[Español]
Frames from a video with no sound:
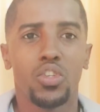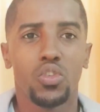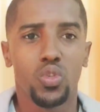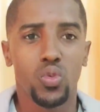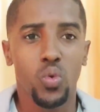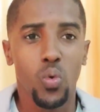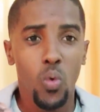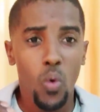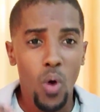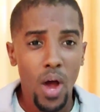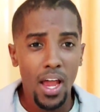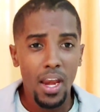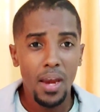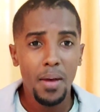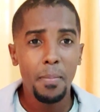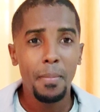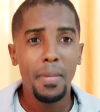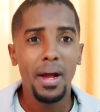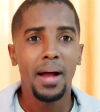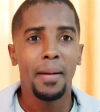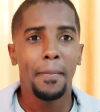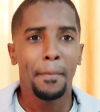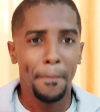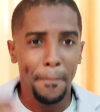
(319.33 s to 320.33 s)
su
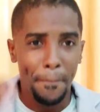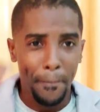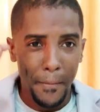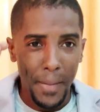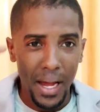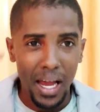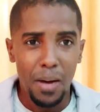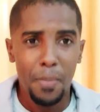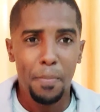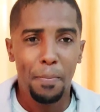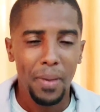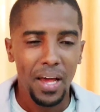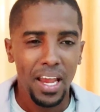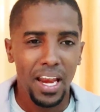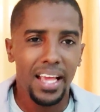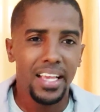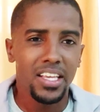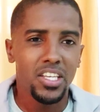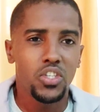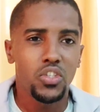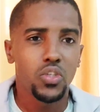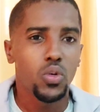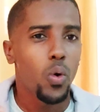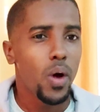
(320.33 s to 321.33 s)
alma va al
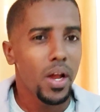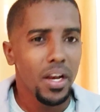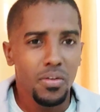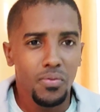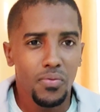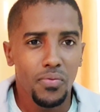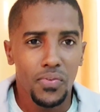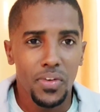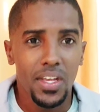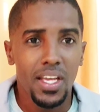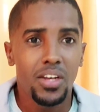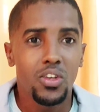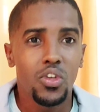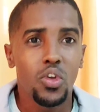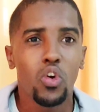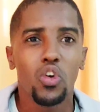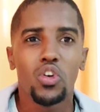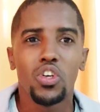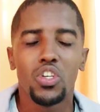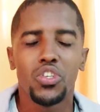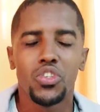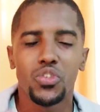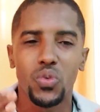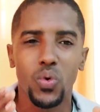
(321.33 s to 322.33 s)
paraíso, o al
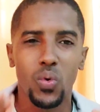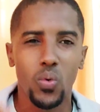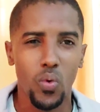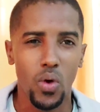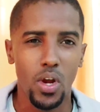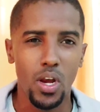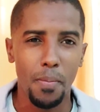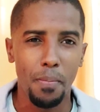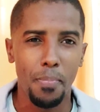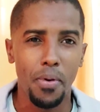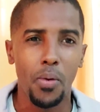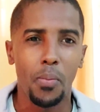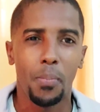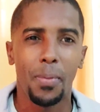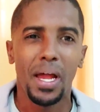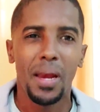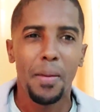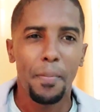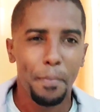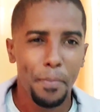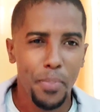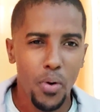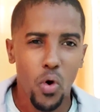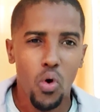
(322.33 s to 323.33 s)
infierno y su cuerpo va
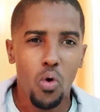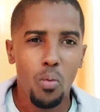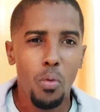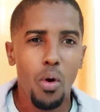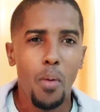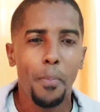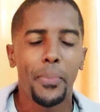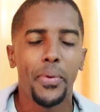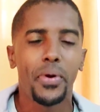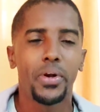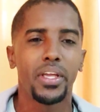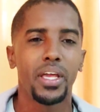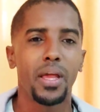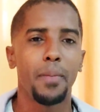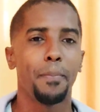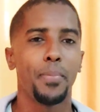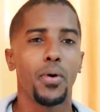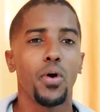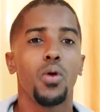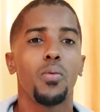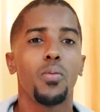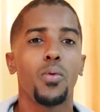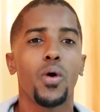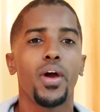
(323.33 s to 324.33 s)
al polvo porque el
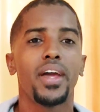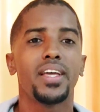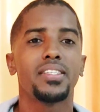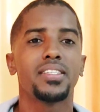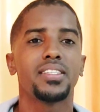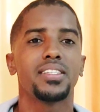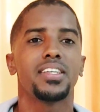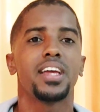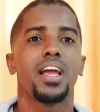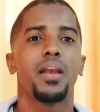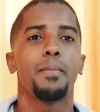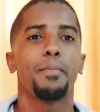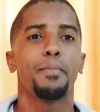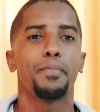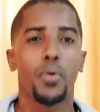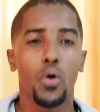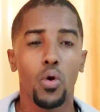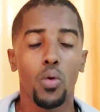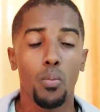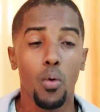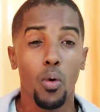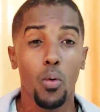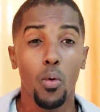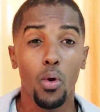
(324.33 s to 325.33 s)
polvo es y al
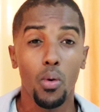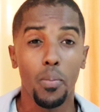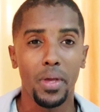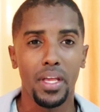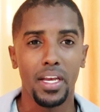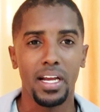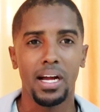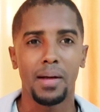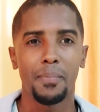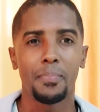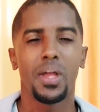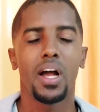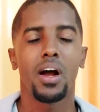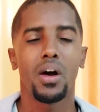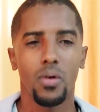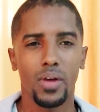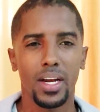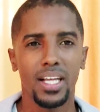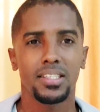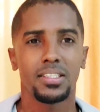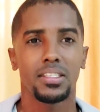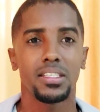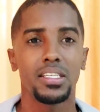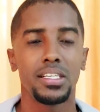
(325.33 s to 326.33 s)
polvo volverá.
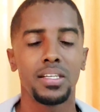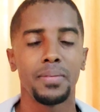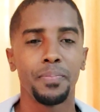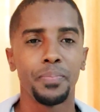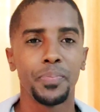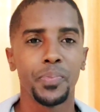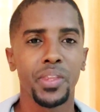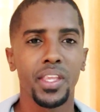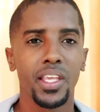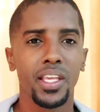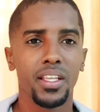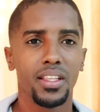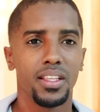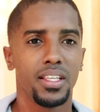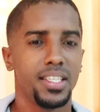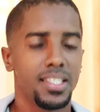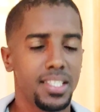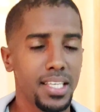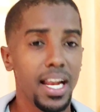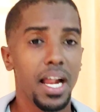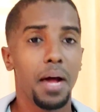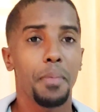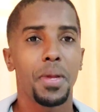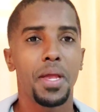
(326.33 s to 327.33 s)
Ahora sí,
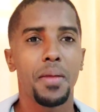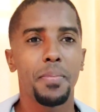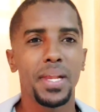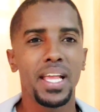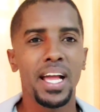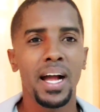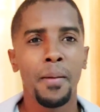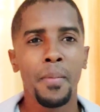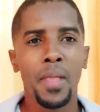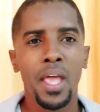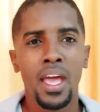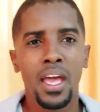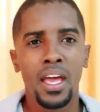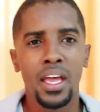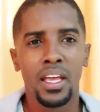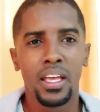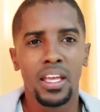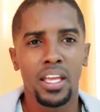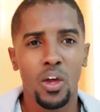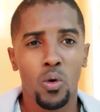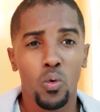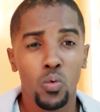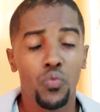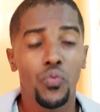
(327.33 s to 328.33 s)
dice la Biblia
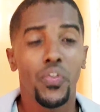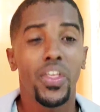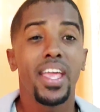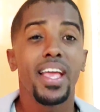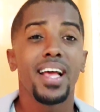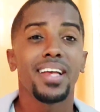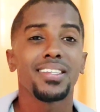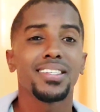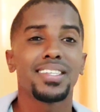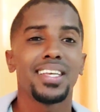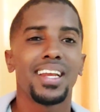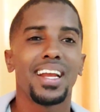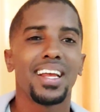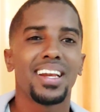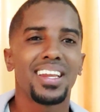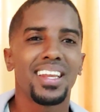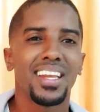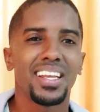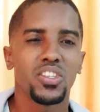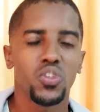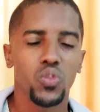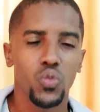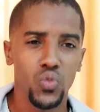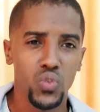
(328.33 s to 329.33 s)
que un día serán
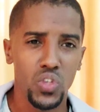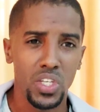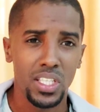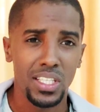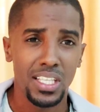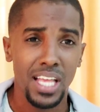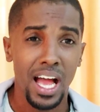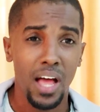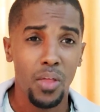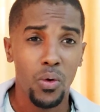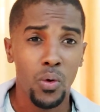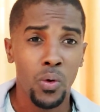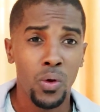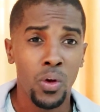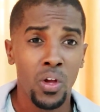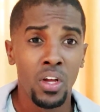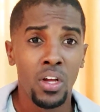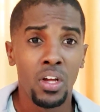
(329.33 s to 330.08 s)
resucitados.